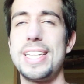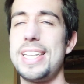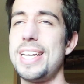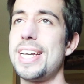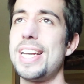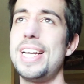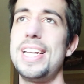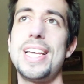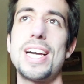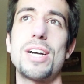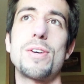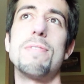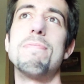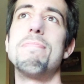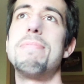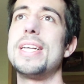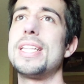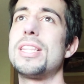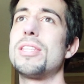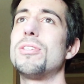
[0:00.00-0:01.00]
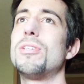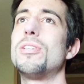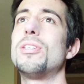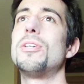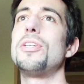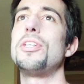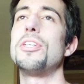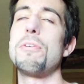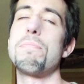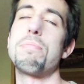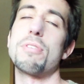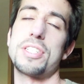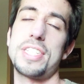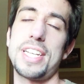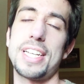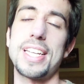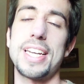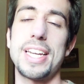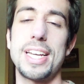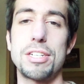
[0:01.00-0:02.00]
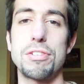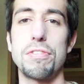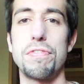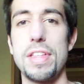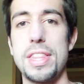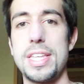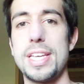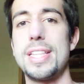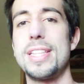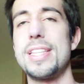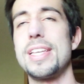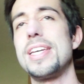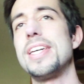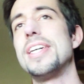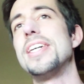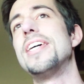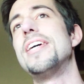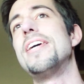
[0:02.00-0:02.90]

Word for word: ayer el día completo y hoy pues ya tenía suficiente.